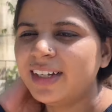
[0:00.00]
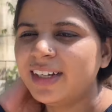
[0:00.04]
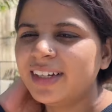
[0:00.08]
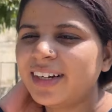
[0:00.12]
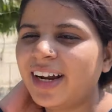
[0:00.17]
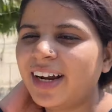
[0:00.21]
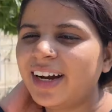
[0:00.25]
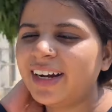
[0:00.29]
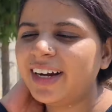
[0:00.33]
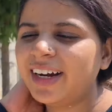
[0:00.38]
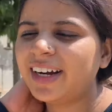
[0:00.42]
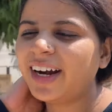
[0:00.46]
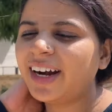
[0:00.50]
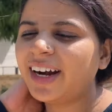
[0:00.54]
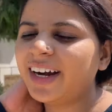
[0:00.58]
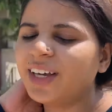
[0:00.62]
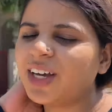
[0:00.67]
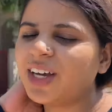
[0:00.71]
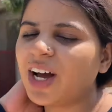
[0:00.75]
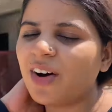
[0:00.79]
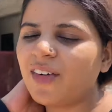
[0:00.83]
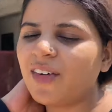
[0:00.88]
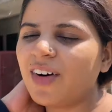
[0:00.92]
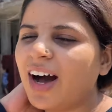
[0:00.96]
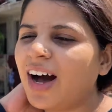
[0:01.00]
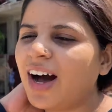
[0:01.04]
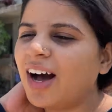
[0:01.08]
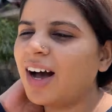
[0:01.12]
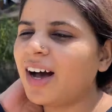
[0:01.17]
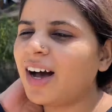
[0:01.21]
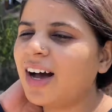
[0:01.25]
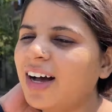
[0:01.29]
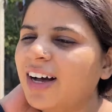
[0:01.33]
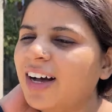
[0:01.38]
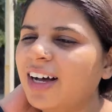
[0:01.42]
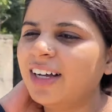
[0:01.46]
ठंडी ठंडी हवा
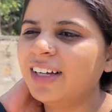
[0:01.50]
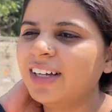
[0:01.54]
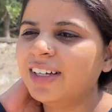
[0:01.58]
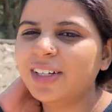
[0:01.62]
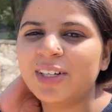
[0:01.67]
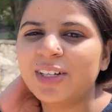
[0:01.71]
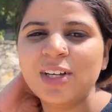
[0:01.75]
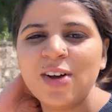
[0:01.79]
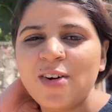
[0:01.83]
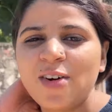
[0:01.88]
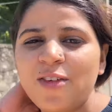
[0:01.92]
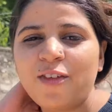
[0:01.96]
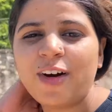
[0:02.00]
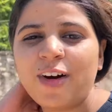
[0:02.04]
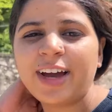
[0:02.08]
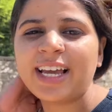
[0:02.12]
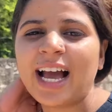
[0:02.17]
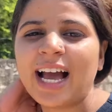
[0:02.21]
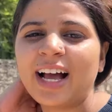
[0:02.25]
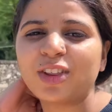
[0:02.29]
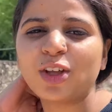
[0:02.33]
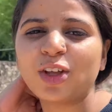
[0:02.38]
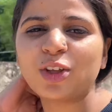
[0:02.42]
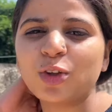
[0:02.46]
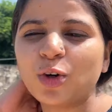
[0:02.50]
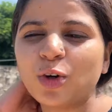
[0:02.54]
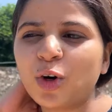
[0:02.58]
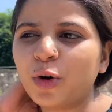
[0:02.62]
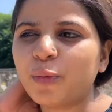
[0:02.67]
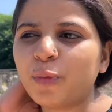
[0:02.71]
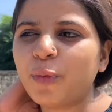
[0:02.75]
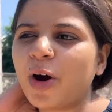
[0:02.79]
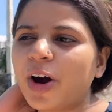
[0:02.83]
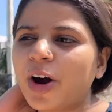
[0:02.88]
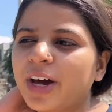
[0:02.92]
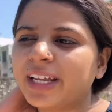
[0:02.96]
और यहाँ तो
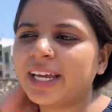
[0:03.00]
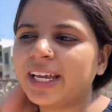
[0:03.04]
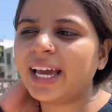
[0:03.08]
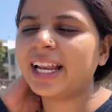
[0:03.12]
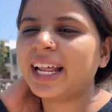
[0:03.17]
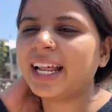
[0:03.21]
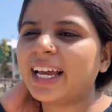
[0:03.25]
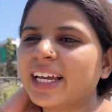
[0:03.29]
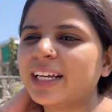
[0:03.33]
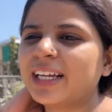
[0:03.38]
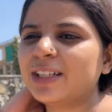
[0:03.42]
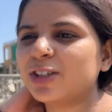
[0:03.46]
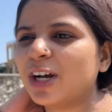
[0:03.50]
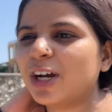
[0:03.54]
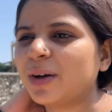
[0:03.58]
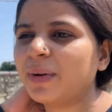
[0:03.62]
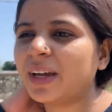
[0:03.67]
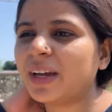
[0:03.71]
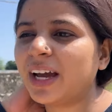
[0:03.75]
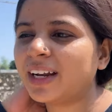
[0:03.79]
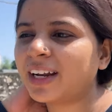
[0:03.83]
धूप हो रही है लेकिन जब